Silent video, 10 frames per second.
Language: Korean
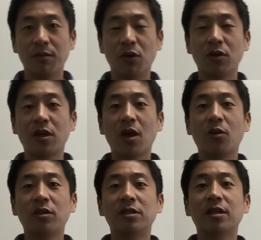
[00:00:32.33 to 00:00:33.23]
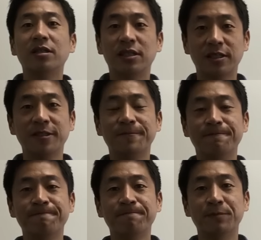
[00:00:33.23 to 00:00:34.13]
몇 개월이 지난
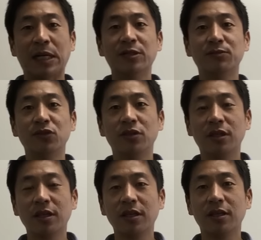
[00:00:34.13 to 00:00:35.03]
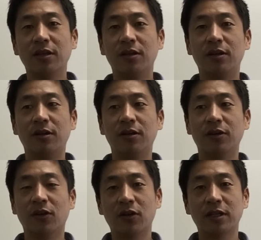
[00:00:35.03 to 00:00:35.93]
지금 많은 분들이 어,
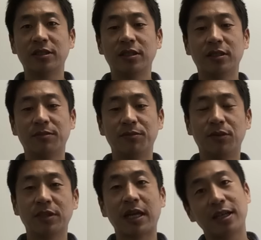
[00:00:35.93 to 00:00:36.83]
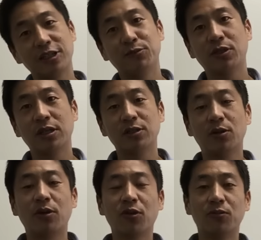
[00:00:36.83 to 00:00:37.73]
여러 가지 뭐 잘 하시는 분도
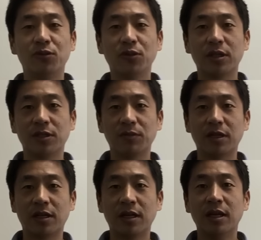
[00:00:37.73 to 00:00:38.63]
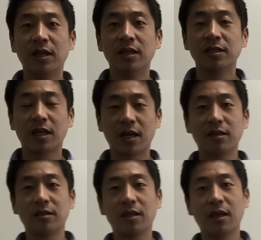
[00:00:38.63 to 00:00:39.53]
계시고 어려운 분도 계십니다. 제가
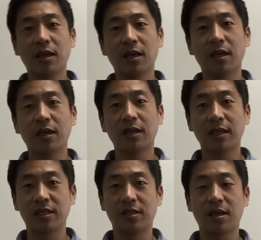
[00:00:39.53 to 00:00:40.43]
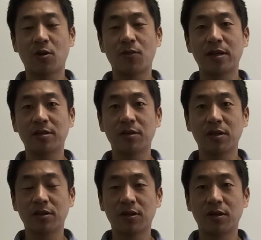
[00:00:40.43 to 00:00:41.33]
그때 예측하고 말씀드린
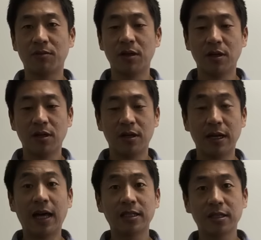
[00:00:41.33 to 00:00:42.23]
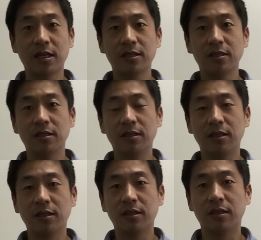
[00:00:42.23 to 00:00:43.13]
것처럼 라자다는
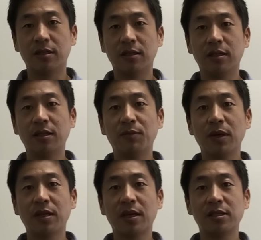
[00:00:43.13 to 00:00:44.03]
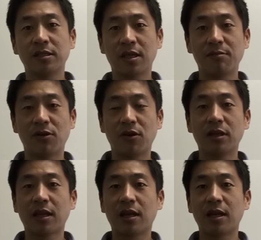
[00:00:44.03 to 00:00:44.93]
어, 이베이의 시스템을 거의
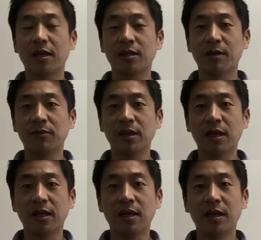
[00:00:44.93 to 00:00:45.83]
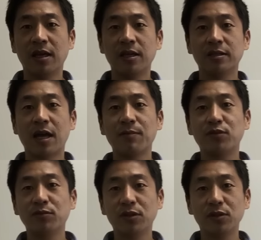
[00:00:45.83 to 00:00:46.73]
따라했기 때문에
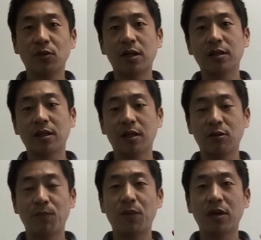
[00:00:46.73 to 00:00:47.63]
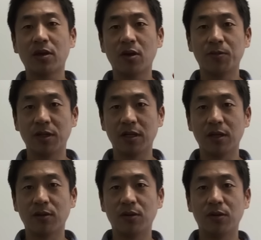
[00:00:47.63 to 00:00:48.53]
상품 등록할 때 뒷배경이 없어야
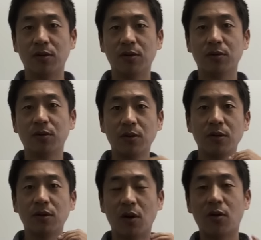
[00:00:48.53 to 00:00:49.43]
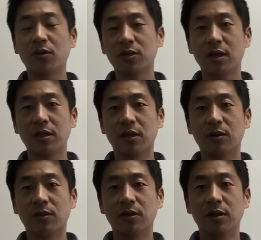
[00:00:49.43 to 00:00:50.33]
되고 또 영어로 써야
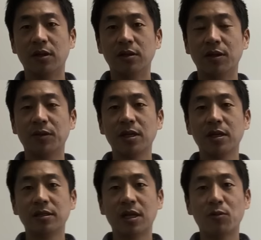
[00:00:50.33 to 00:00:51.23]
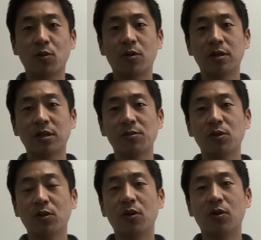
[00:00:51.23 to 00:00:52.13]
되고 그다음에 제목과
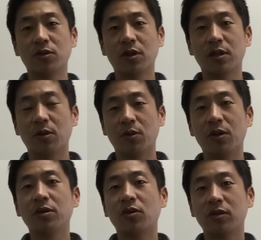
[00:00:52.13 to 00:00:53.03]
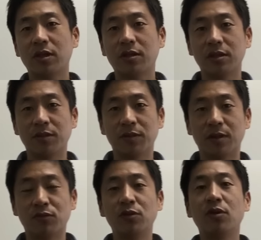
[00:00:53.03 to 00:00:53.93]
설명도 영어로 써야 되고 이런 정책들이 있습니다.
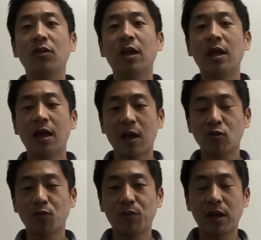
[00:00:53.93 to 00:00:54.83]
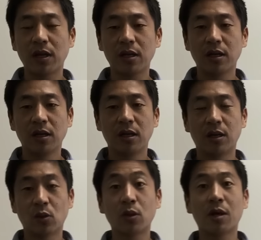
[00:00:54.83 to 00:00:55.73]
물론 한국발
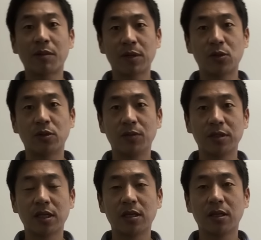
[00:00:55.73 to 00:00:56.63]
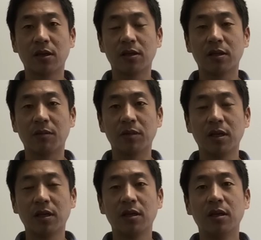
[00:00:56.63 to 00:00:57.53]
어, 동남아 배송은 이미 세팅되어 있기
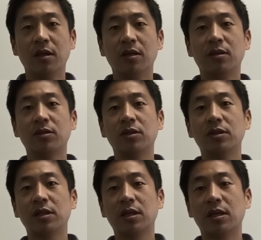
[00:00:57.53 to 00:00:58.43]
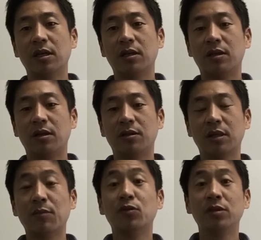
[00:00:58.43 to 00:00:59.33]
때문에 그래서 이제 어,
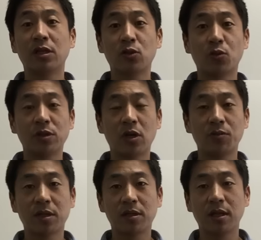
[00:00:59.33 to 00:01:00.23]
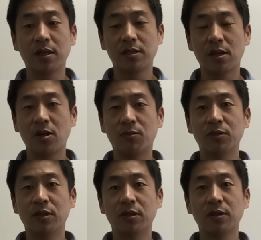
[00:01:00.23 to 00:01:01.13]
대부분의 초보 창업자들의
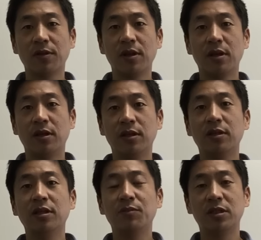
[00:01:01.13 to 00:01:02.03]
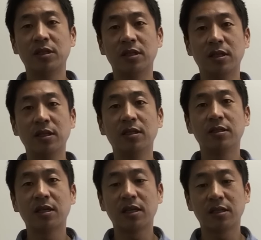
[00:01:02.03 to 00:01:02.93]
리셀러분들은 있는 이미지, 있는
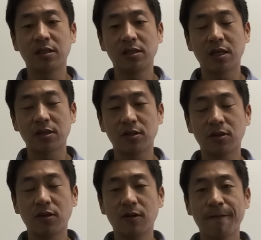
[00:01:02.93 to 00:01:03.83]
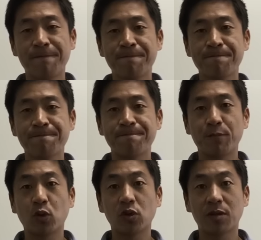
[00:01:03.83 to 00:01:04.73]
사이트를 찾아서
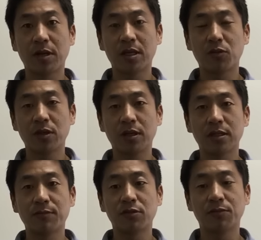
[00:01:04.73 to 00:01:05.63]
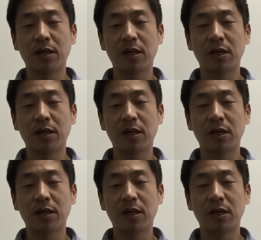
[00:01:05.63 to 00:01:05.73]
포토샵을 하다 보니까 상품을